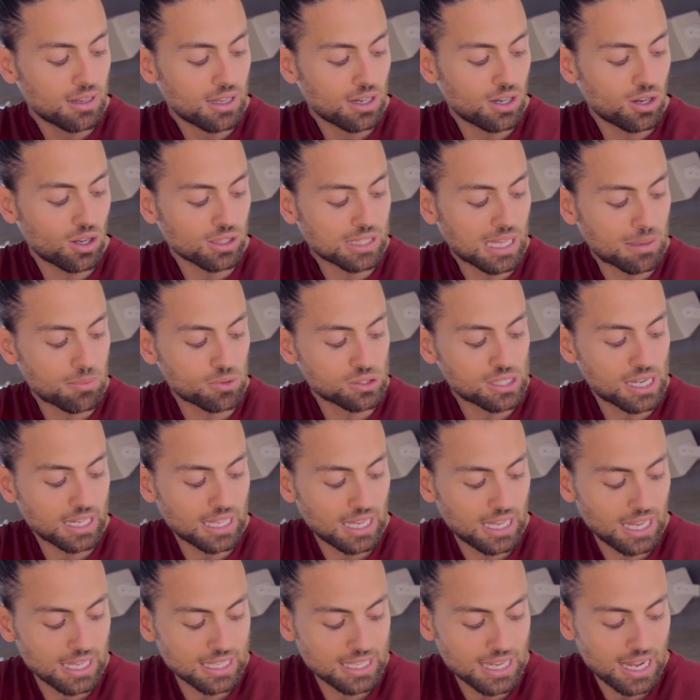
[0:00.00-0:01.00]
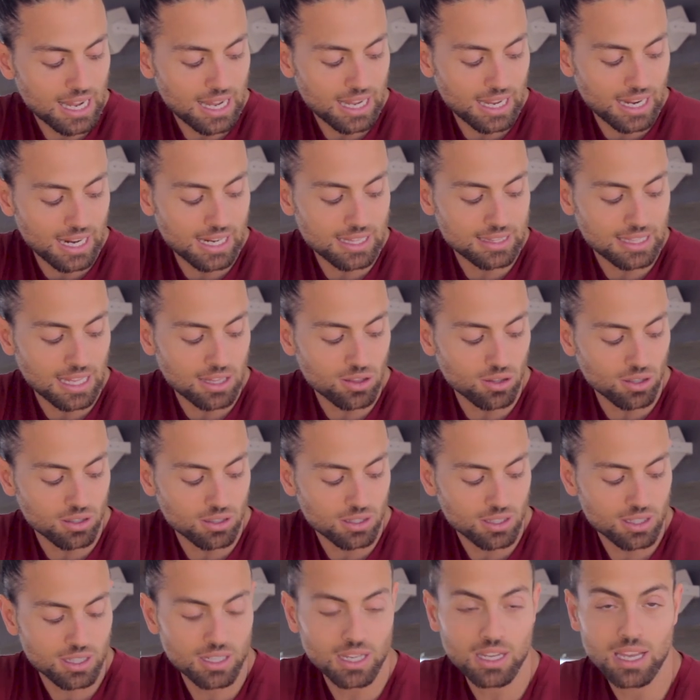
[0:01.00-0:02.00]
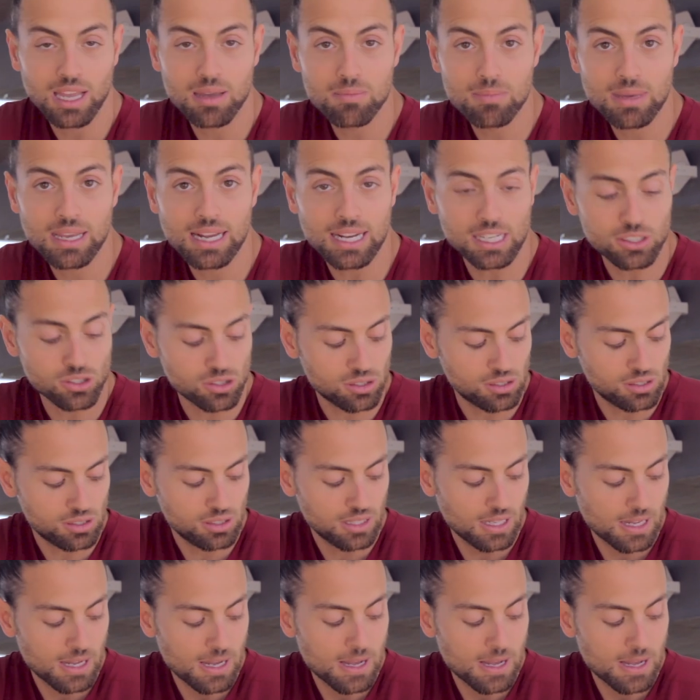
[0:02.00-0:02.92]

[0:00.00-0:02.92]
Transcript: notamos aquí ya el tendón, en mi caso,